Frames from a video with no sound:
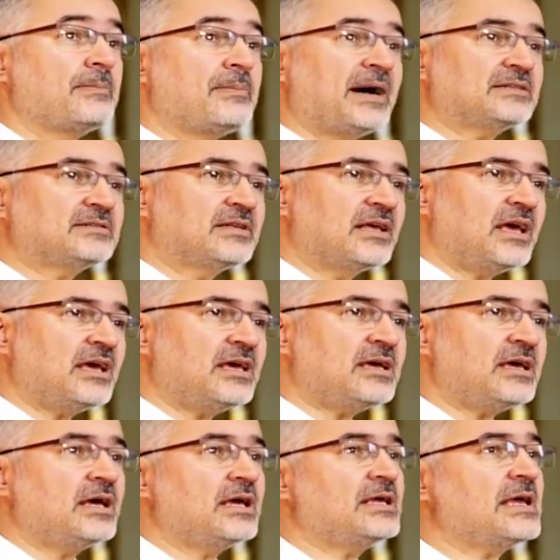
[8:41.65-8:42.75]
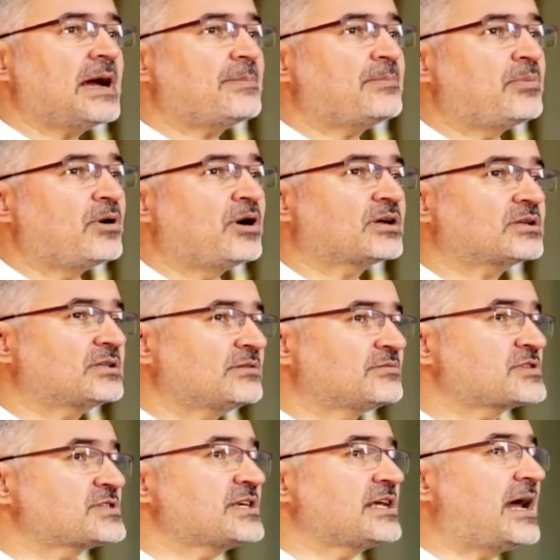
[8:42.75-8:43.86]
batei e a porta
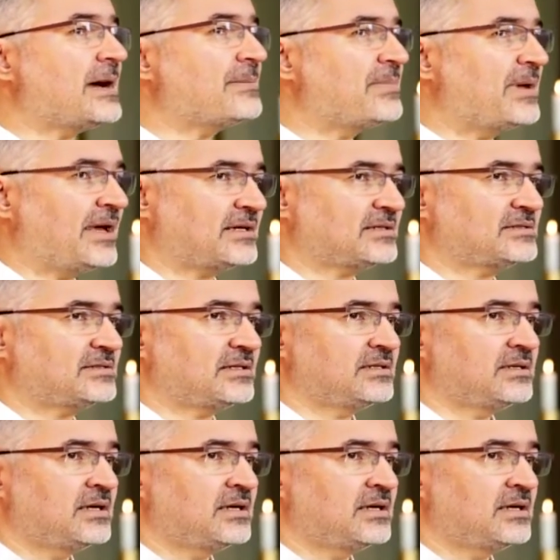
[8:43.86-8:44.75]
vos será aberta.